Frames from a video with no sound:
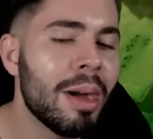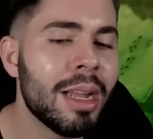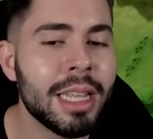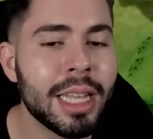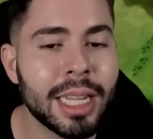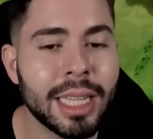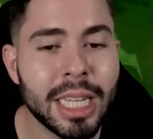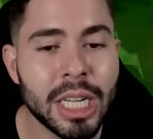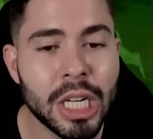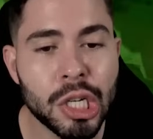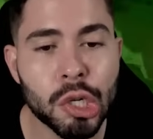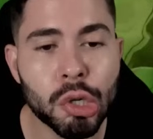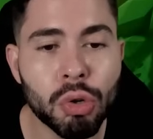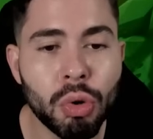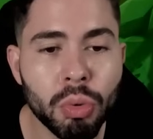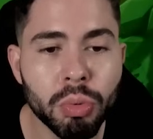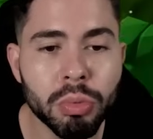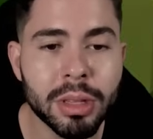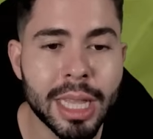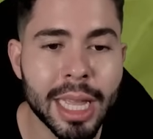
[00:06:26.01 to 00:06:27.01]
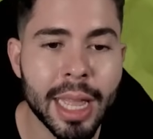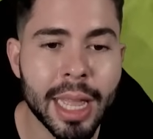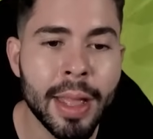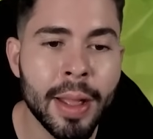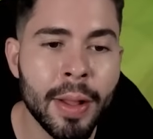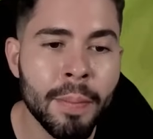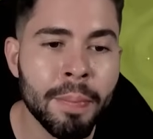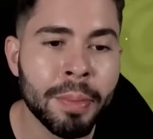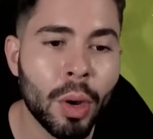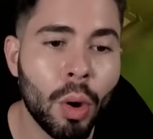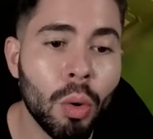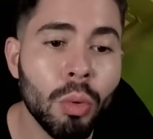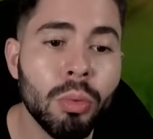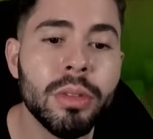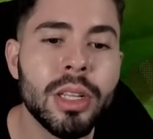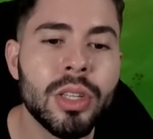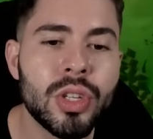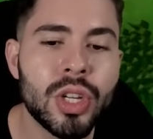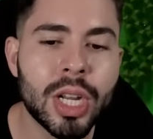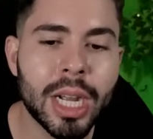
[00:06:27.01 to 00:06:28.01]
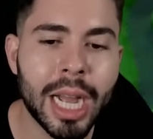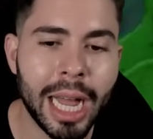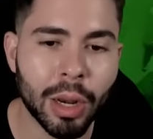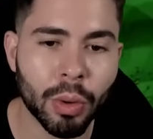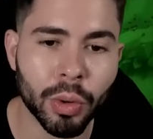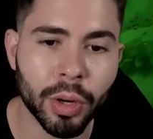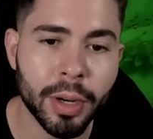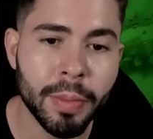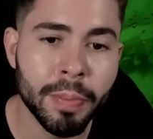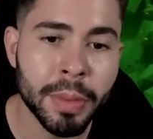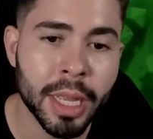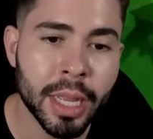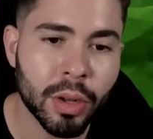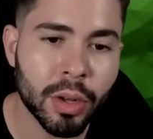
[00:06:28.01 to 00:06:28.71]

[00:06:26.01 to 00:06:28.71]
maneira da gente conter ondas de calor.